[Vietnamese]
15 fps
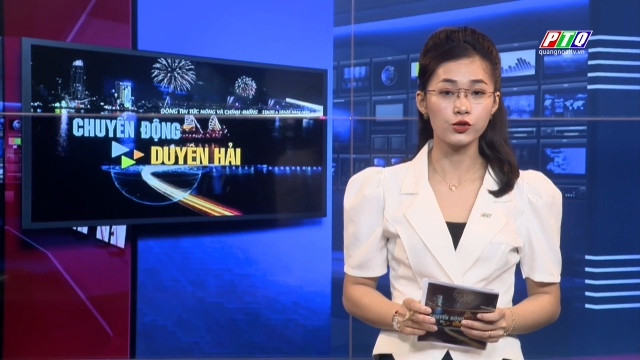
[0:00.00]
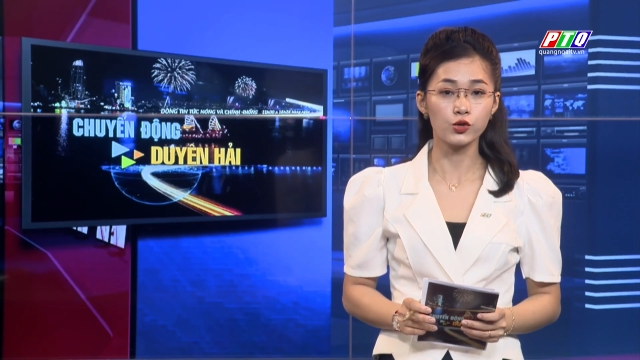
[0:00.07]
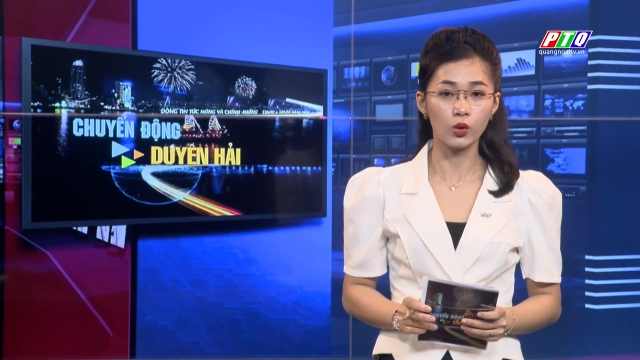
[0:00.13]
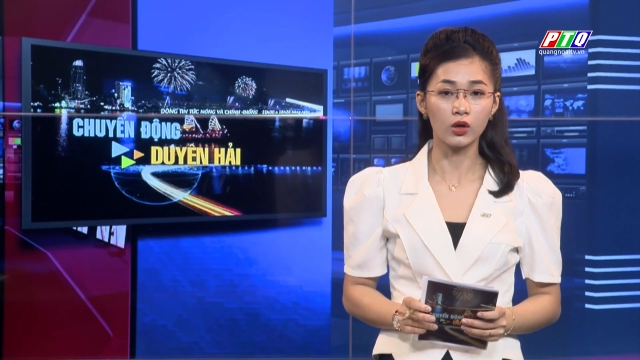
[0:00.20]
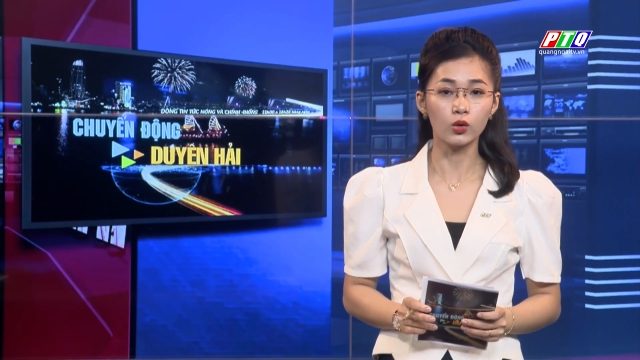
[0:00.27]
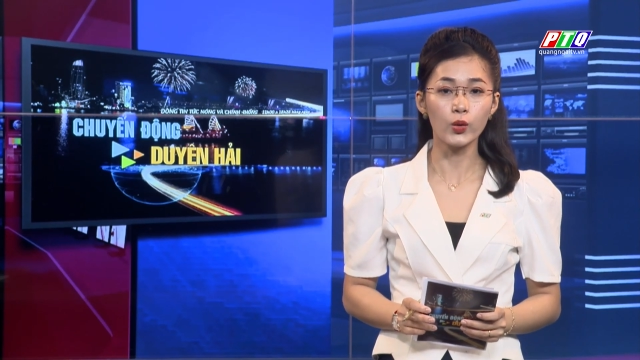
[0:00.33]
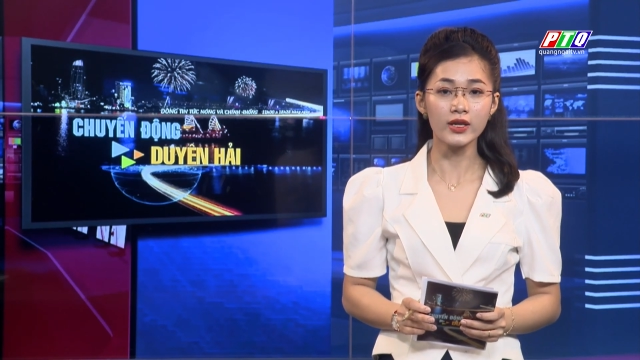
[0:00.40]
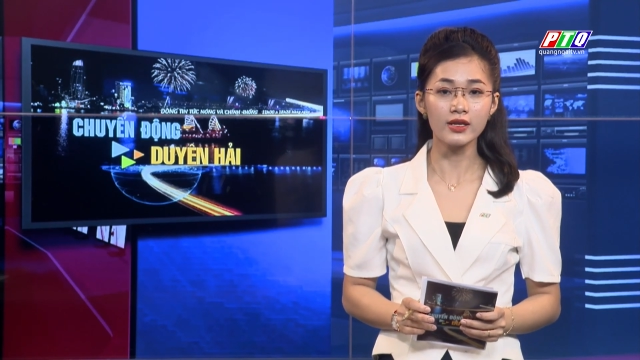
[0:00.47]

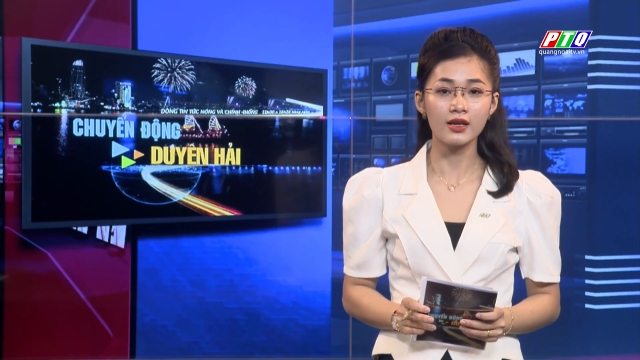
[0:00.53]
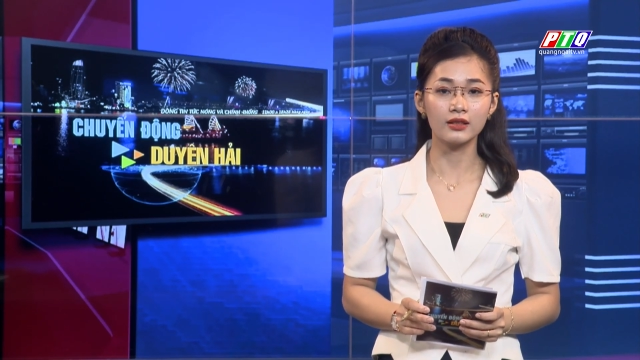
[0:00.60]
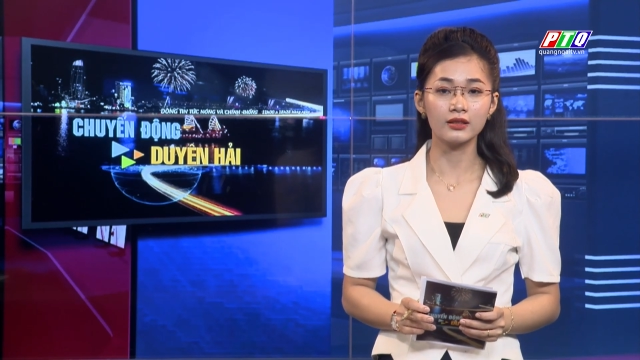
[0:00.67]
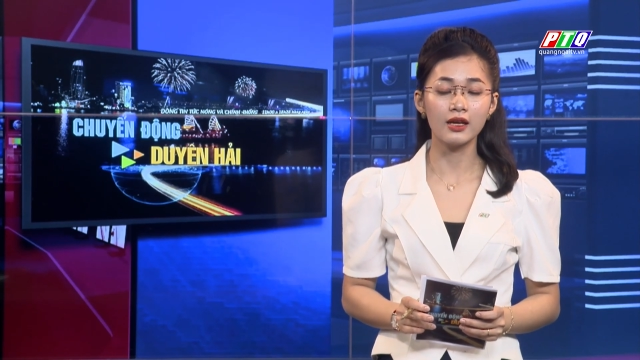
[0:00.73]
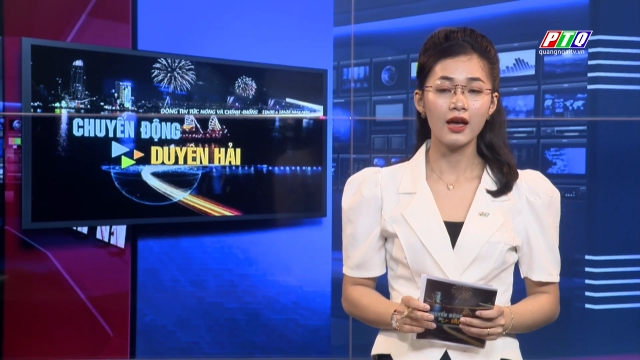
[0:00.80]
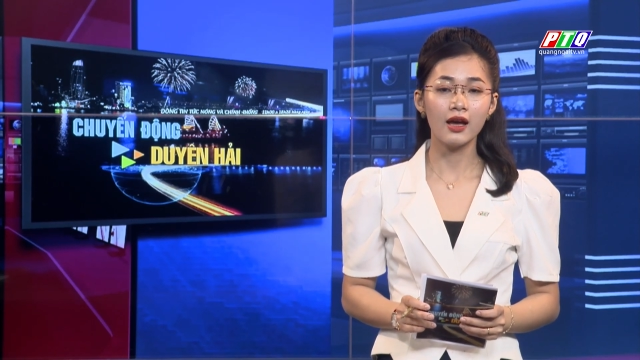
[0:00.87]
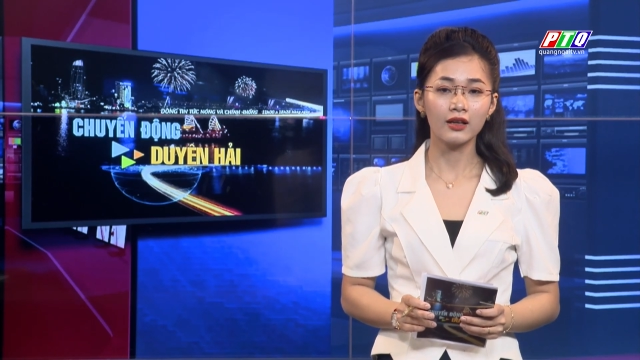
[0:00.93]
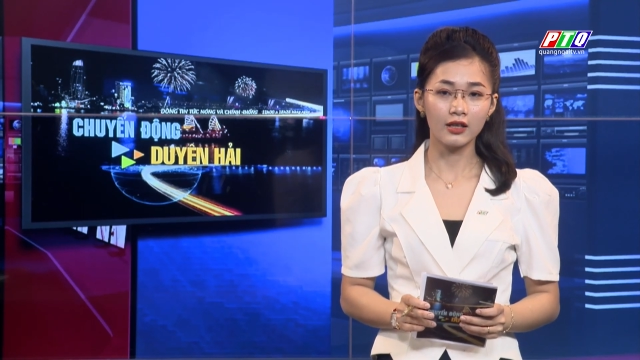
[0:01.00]
chuẩn quyết định
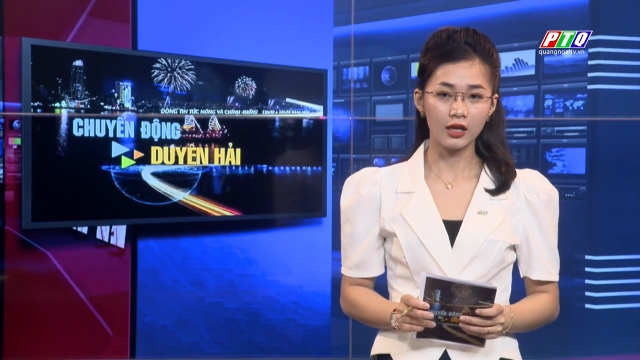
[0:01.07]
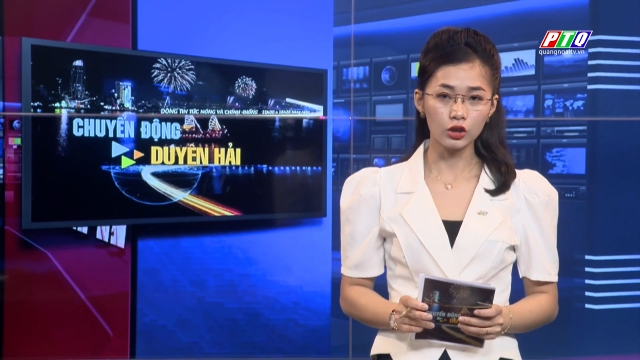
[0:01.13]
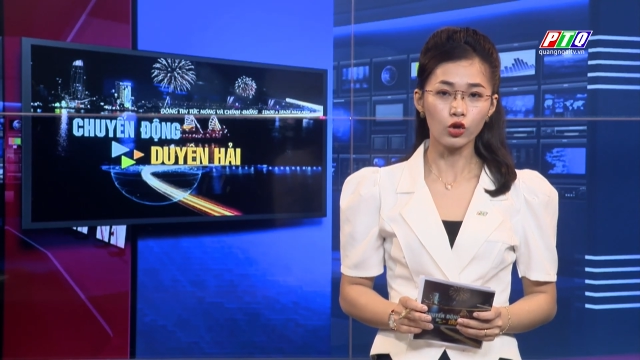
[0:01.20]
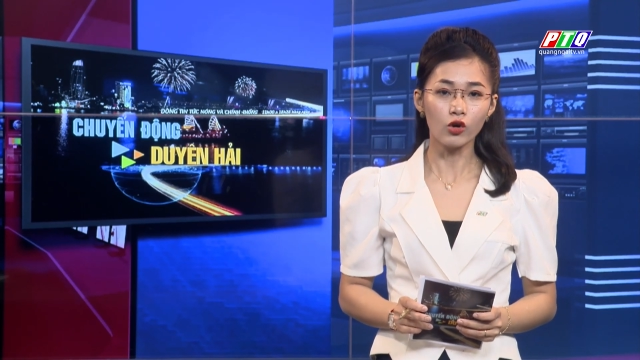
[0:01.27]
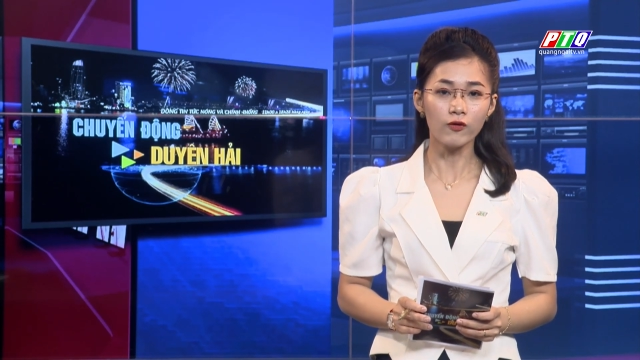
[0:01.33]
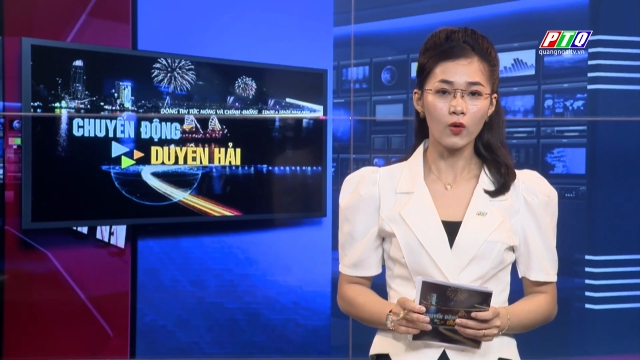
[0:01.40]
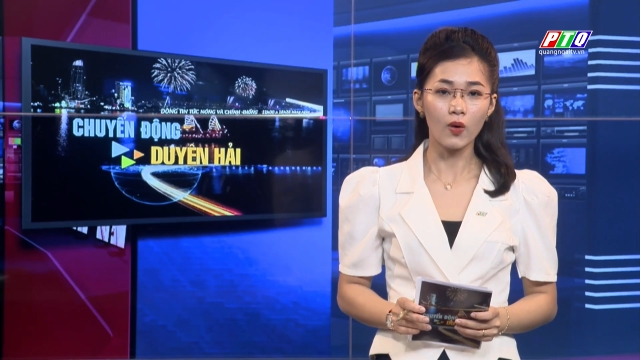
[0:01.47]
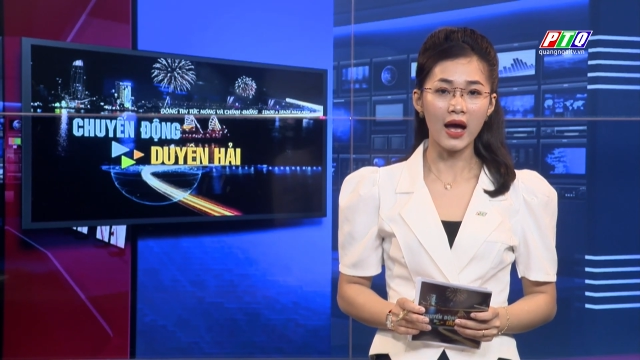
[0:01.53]
khởi
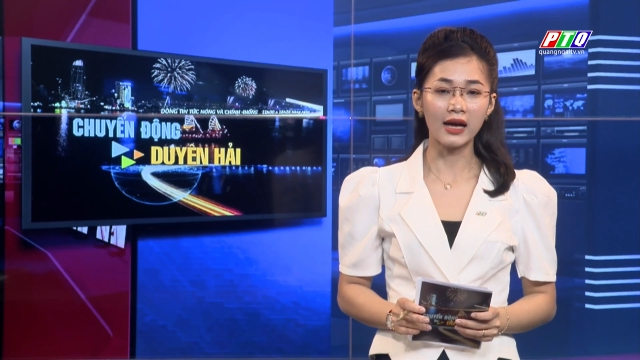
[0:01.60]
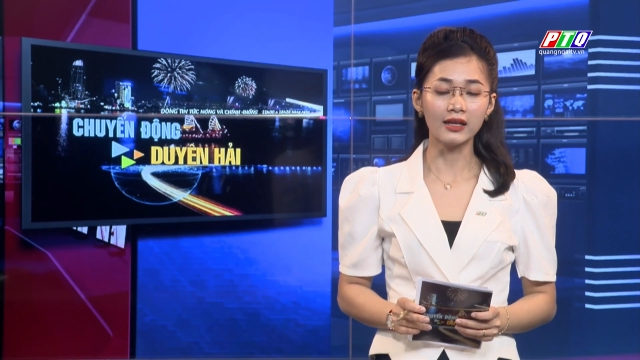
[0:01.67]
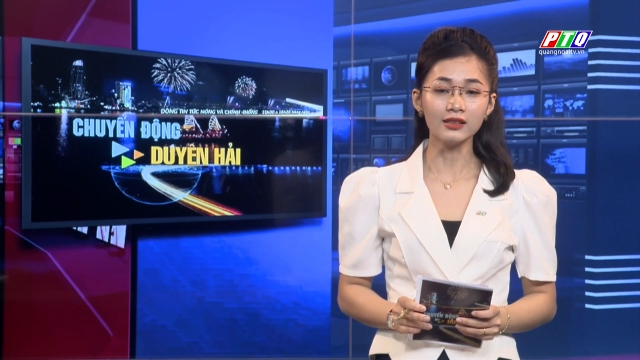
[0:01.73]
tố vụ án,